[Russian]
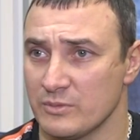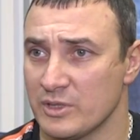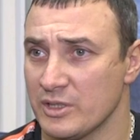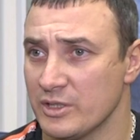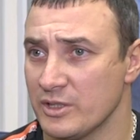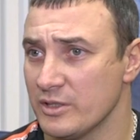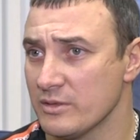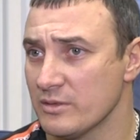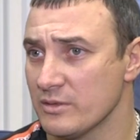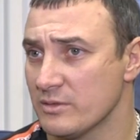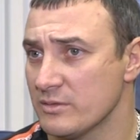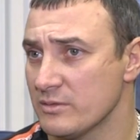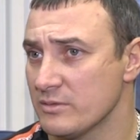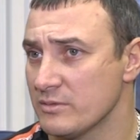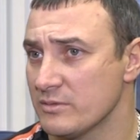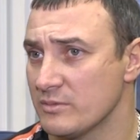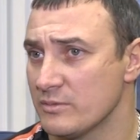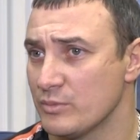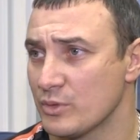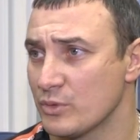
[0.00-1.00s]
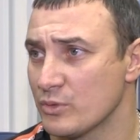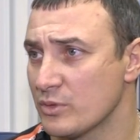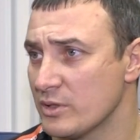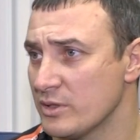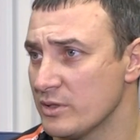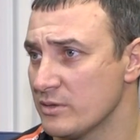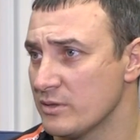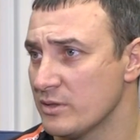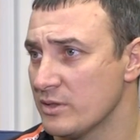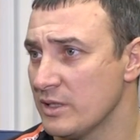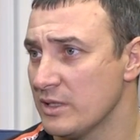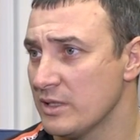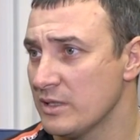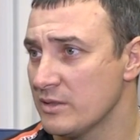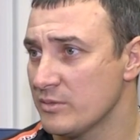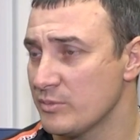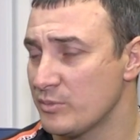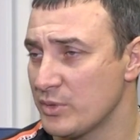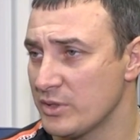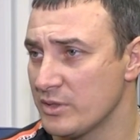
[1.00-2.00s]
Кирилл Бруклин
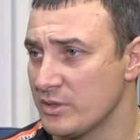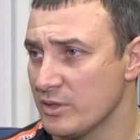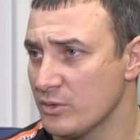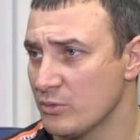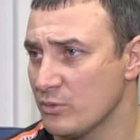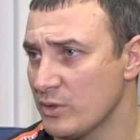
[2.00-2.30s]
передал